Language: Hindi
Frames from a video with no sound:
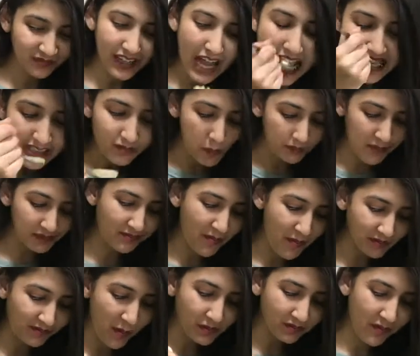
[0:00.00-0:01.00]
अनलाइक द
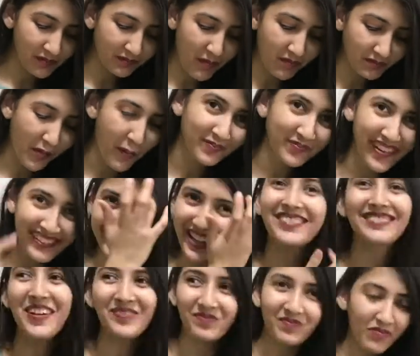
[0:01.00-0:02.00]
फर्स्ट
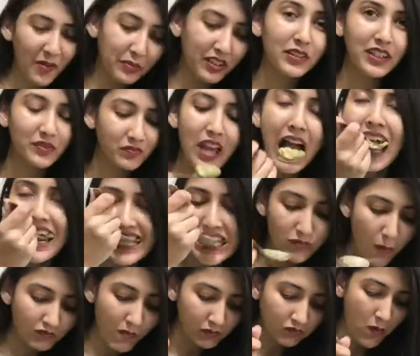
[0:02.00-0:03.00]
एक्सपेरिमेंट ये एक्सपेरिमेंट
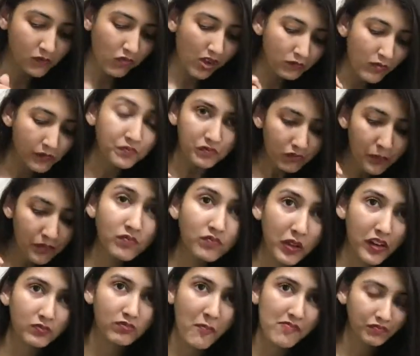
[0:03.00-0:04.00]
बहुत अच्छा रहा एंड ये
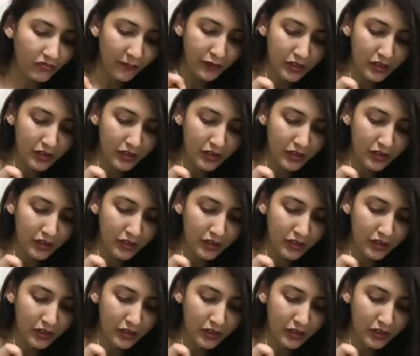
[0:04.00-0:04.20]
पास्ता भी